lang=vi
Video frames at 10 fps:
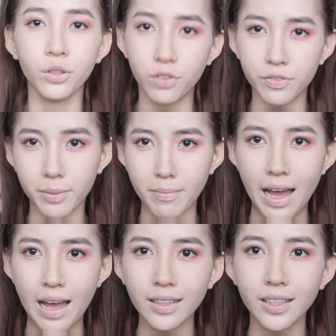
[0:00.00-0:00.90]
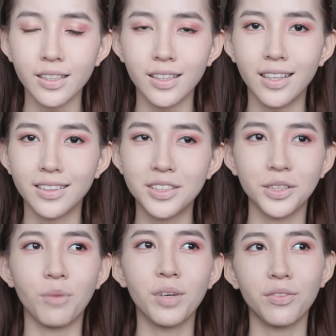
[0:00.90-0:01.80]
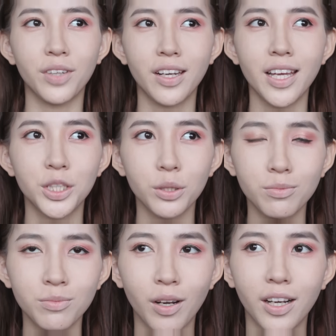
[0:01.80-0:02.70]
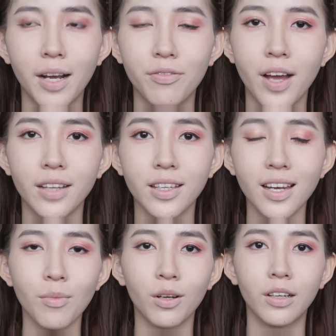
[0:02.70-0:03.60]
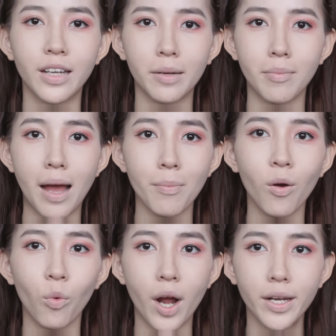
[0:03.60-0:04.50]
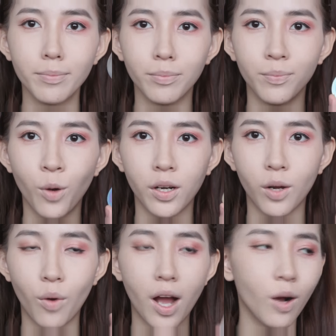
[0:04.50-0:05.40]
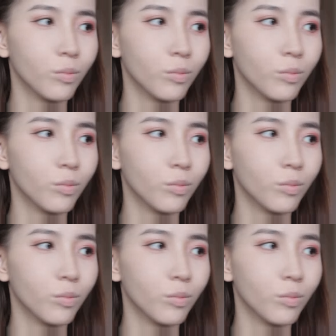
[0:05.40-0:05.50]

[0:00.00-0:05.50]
Đối với phần má thì ờ, chỉ có một cái vấn đề chung mọi người gặp phải thứ nhất là mọi người đánh má màu quá đậm hoặc là quá